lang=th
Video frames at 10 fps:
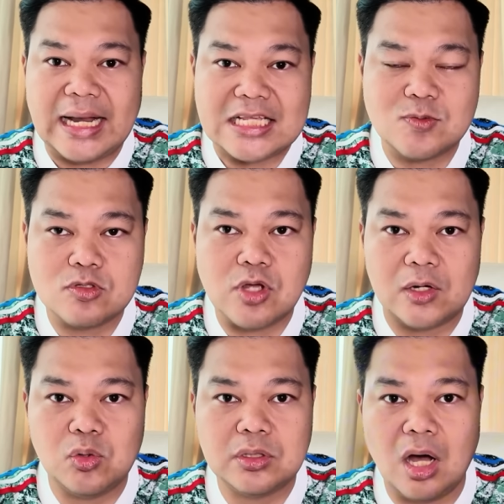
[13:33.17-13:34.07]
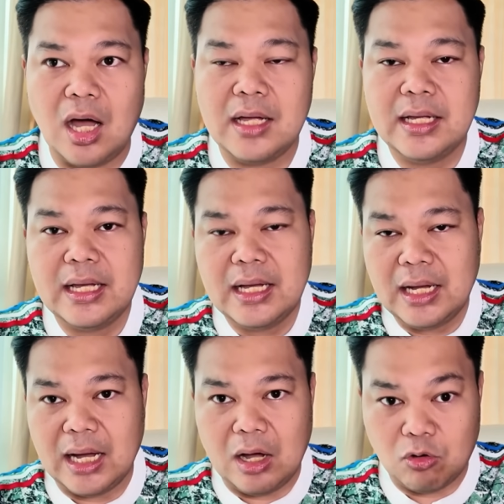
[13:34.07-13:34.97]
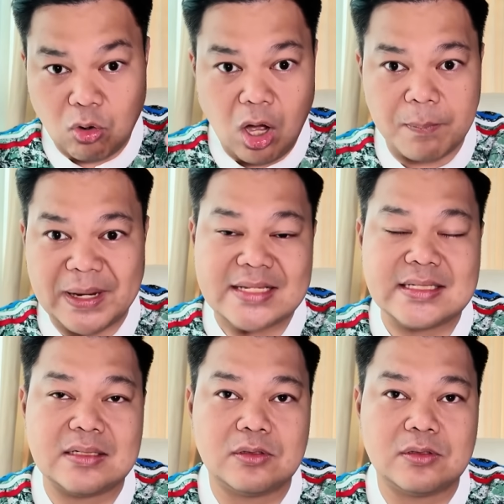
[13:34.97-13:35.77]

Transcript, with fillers: ลาสมุสฮอยลุนก็รอเปลี่ยน